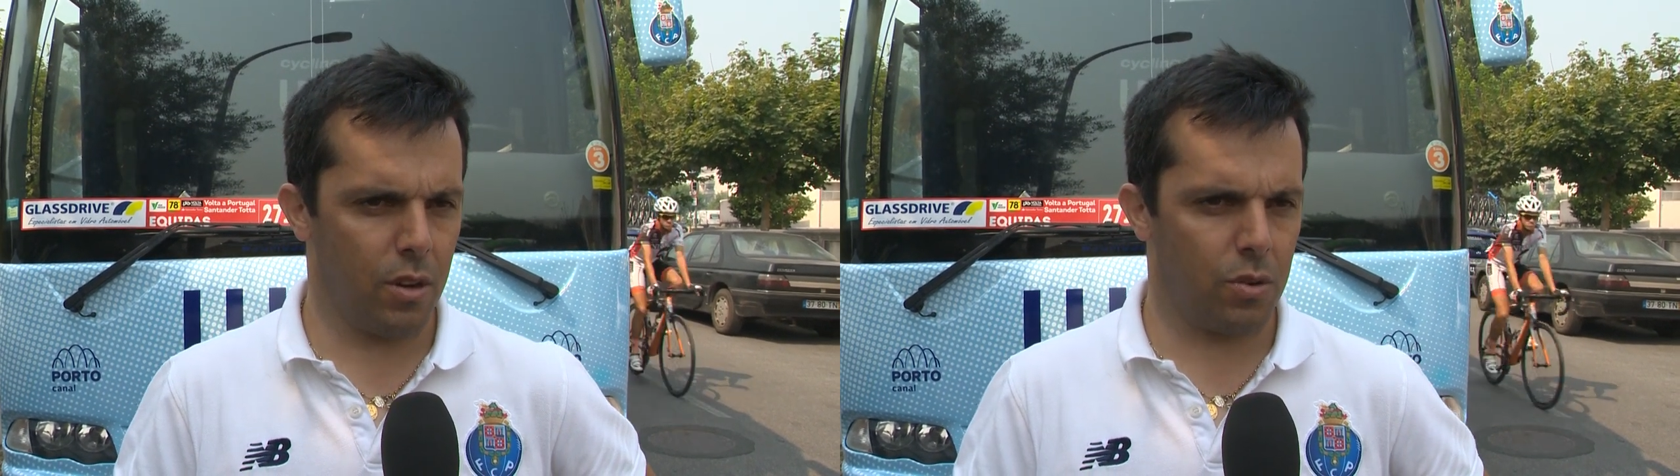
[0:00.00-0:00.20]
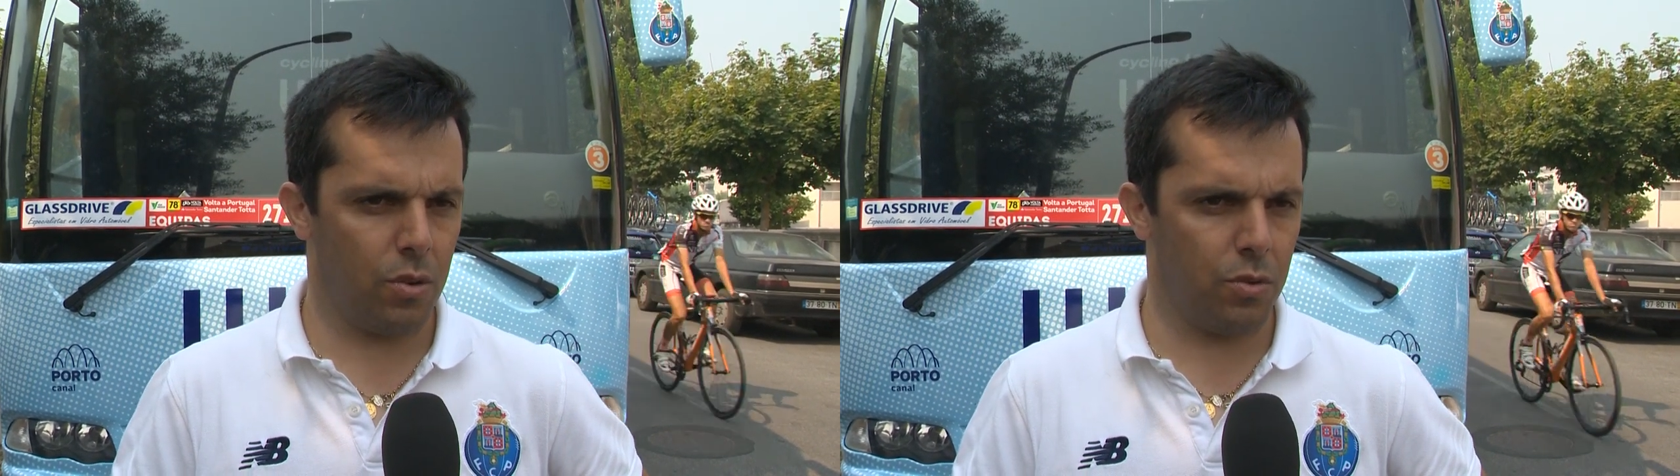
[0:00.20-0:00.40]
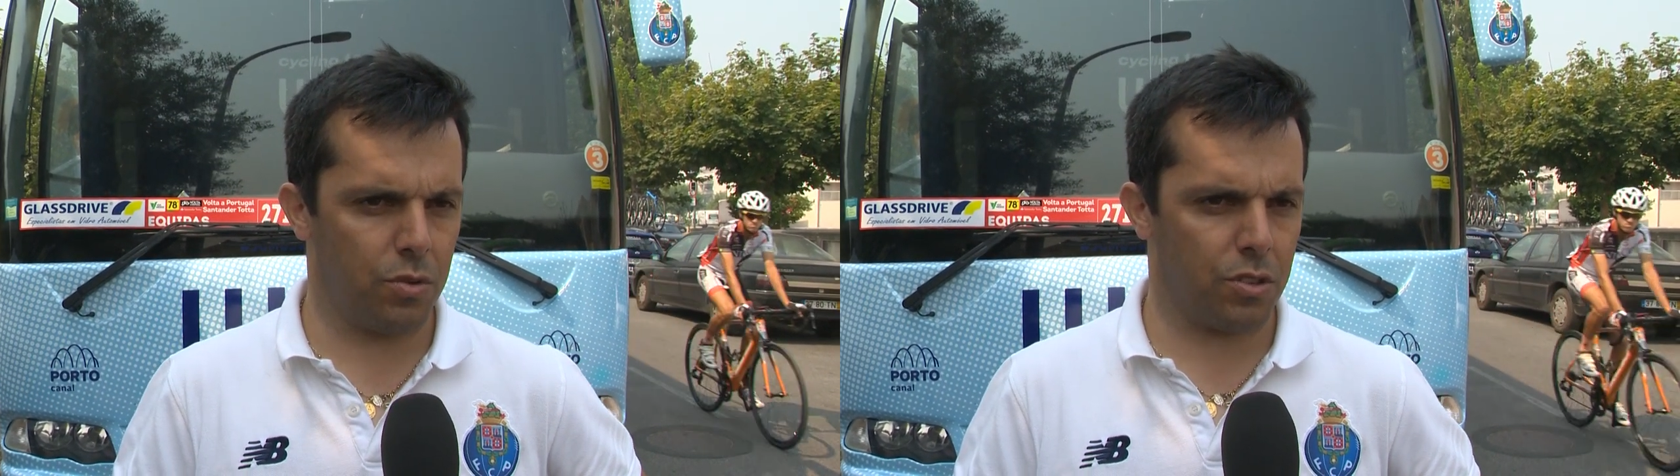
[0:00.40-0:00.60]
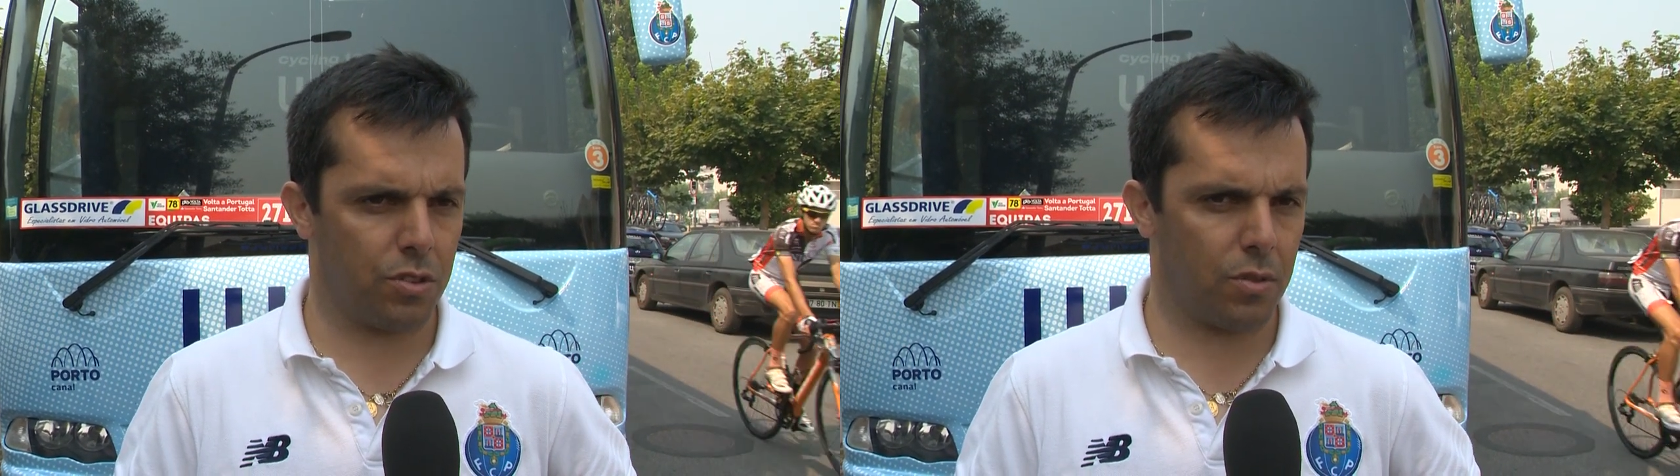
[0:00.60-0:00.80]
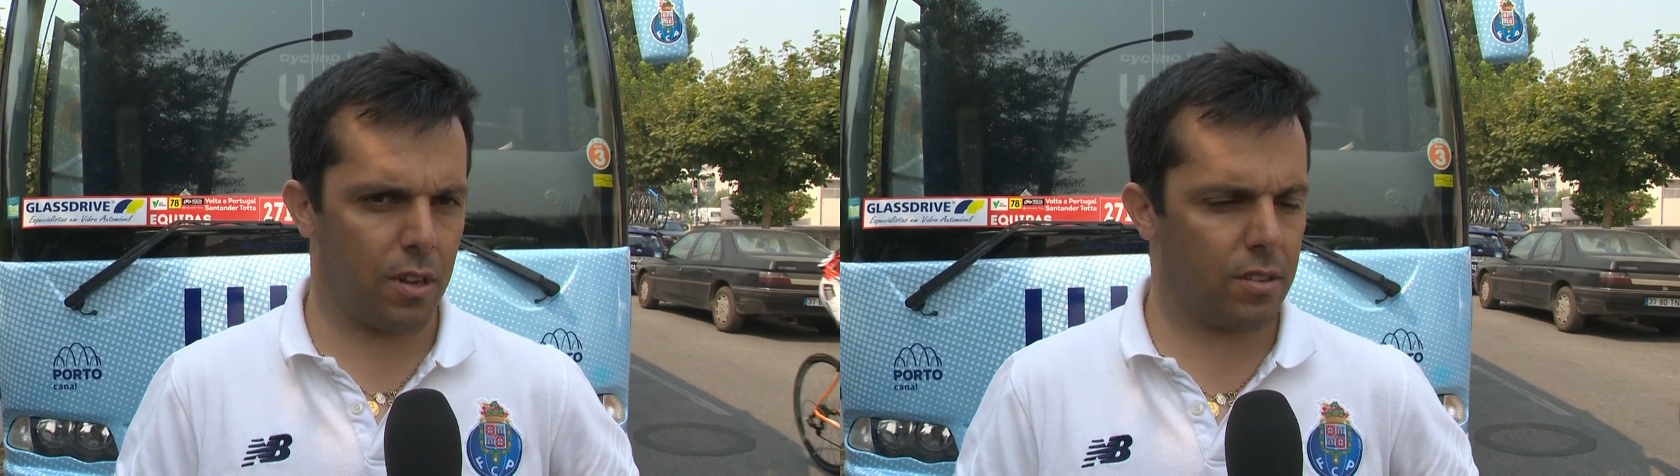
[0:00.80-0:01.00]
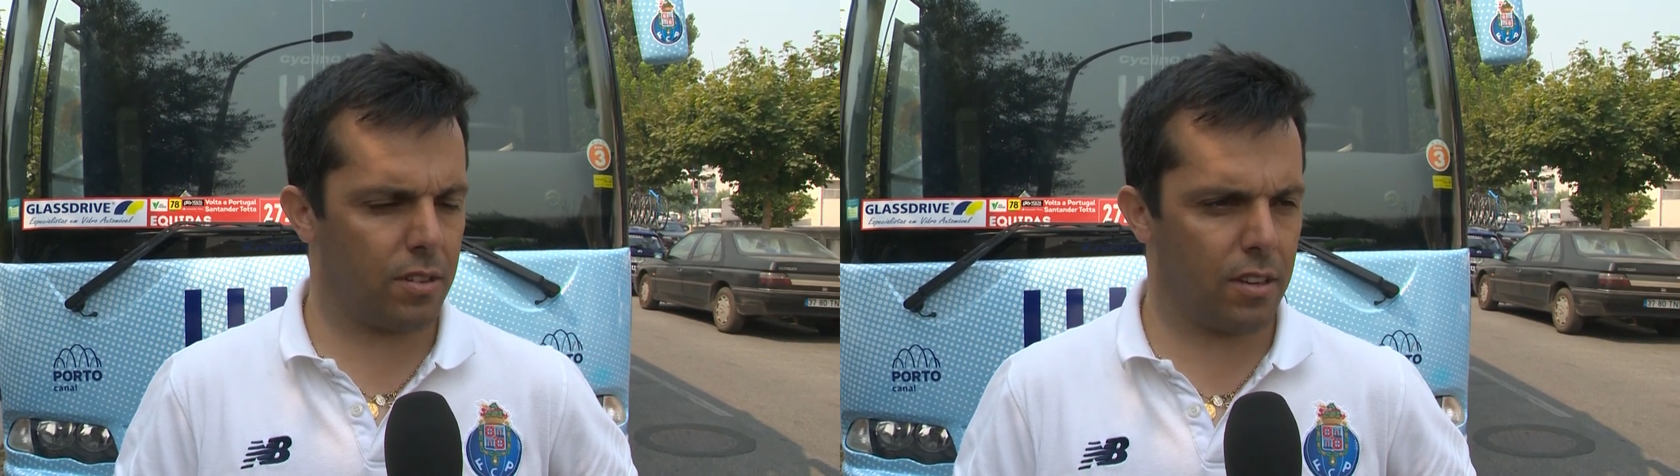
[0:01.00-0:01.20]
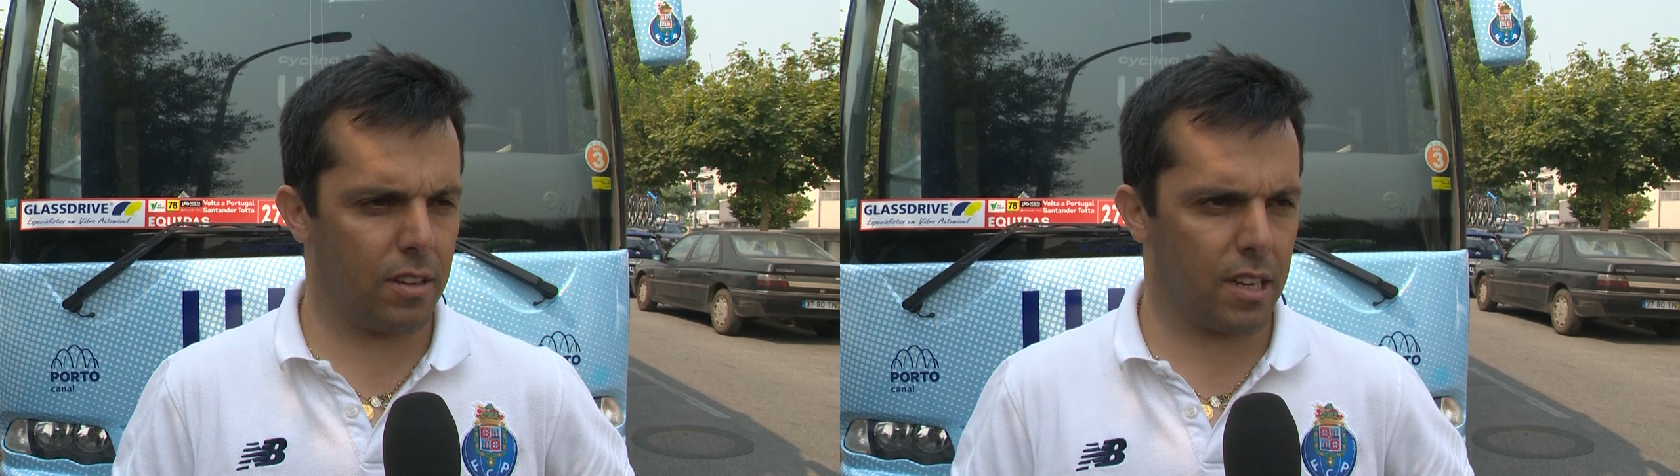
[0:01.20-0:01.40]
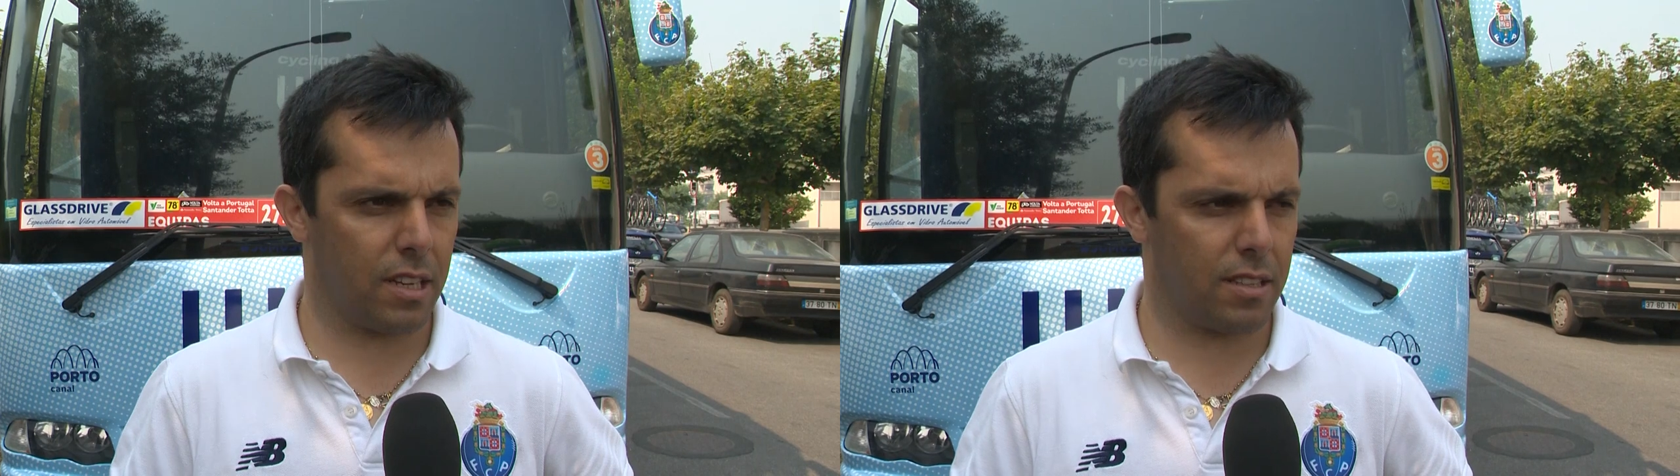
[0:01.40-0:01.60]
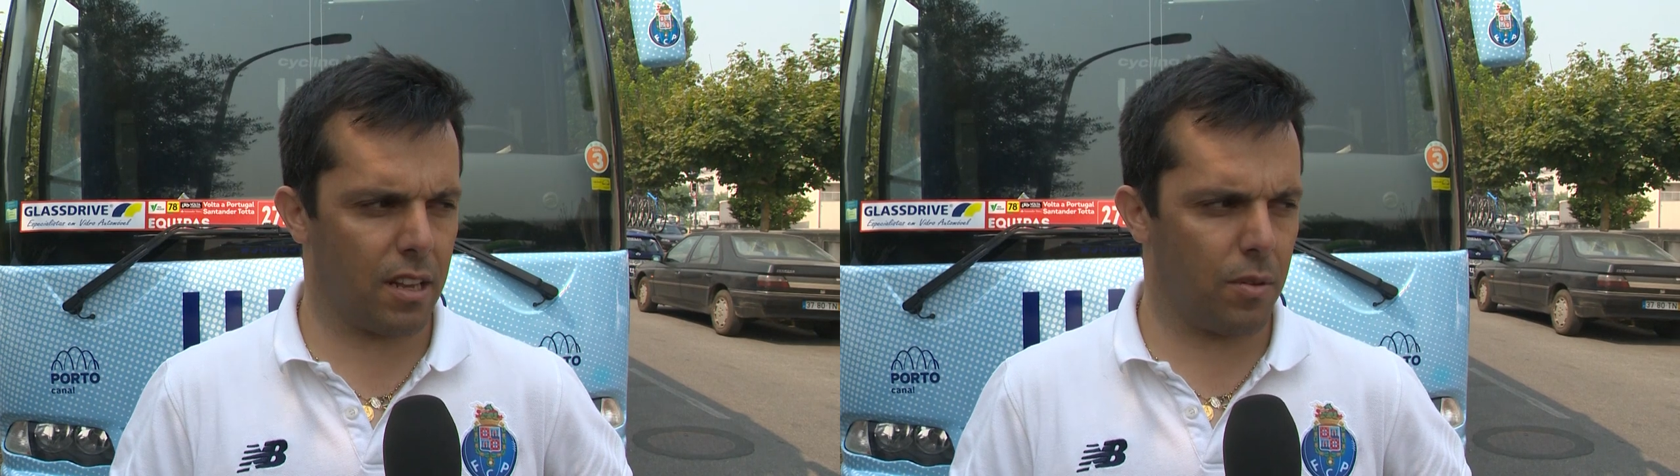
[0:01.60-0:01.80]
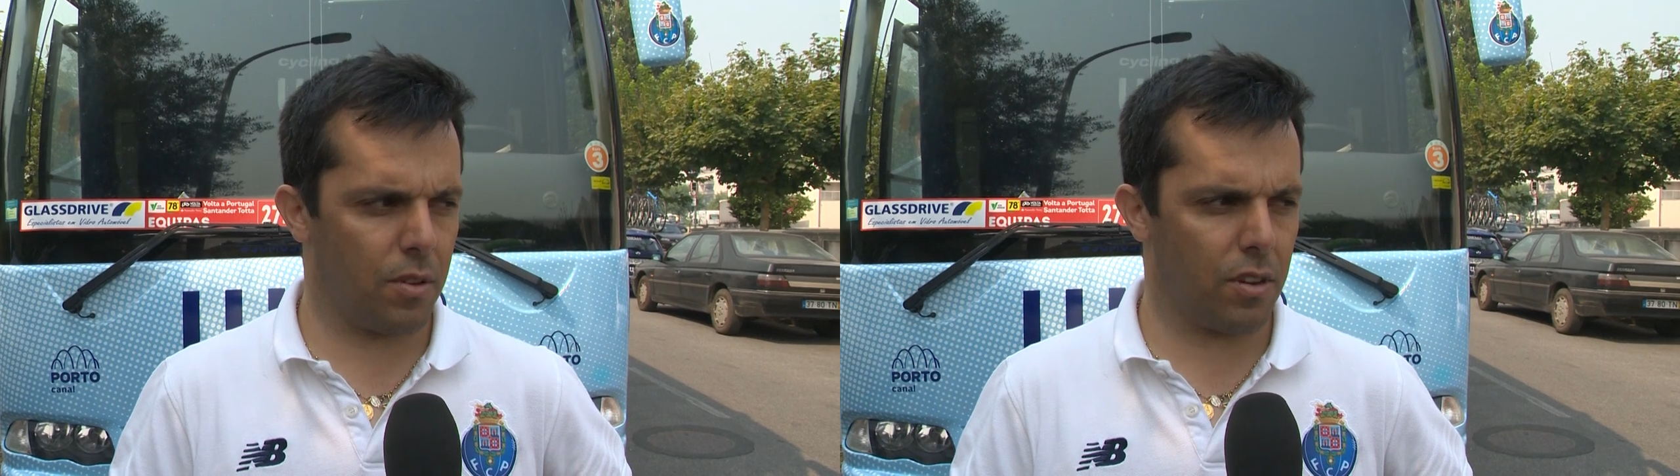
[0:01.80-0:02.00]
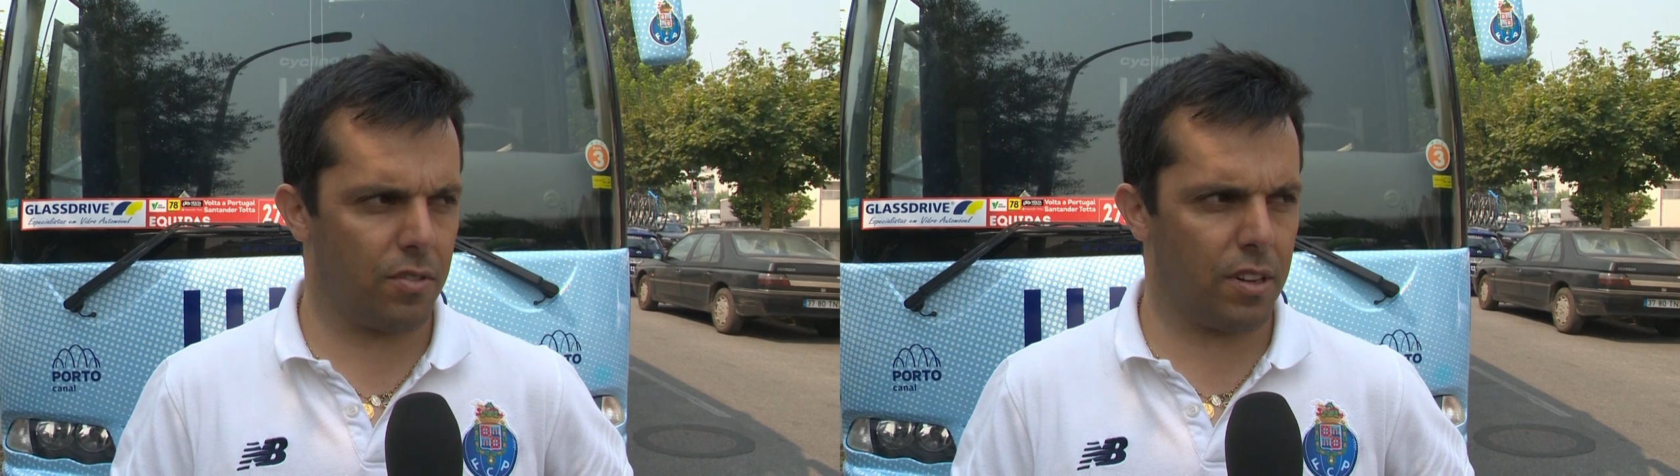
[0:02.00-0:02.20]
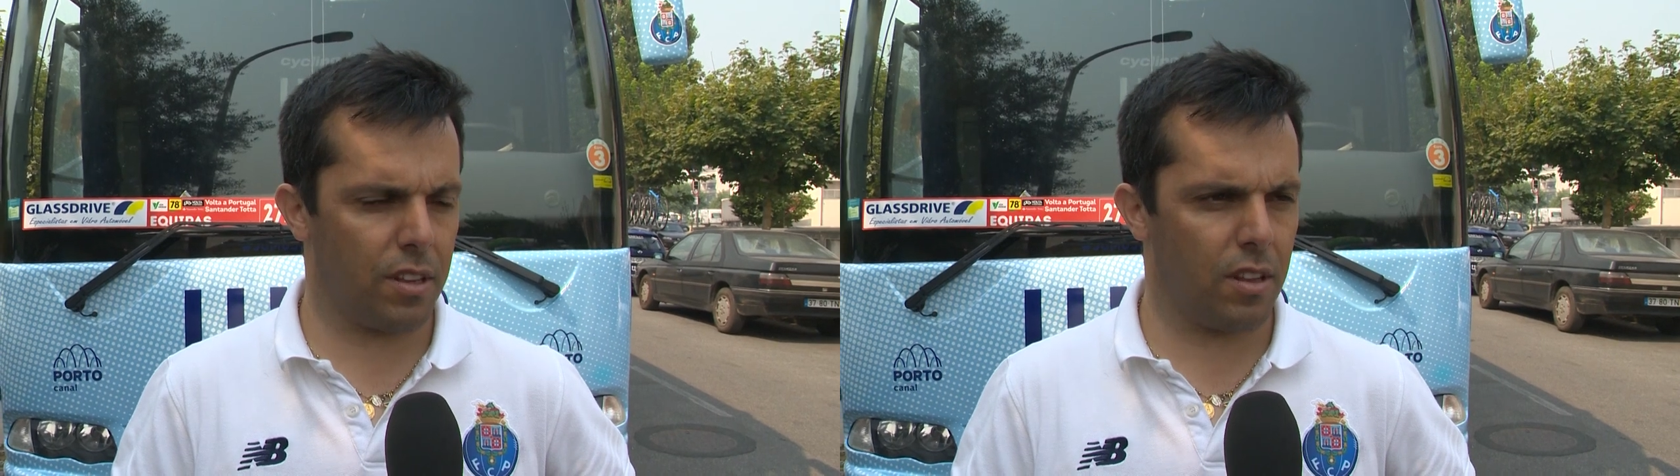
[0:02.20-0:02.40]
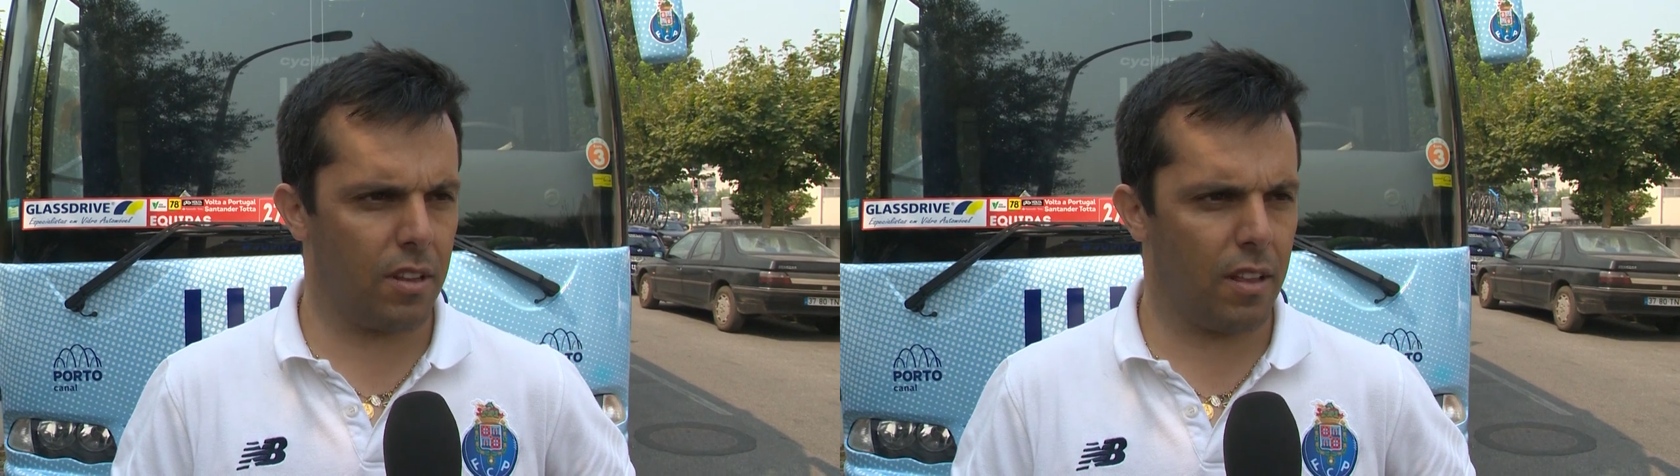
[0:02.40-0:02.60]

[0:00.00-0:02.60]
com um desses quatro alcançar a vitória final.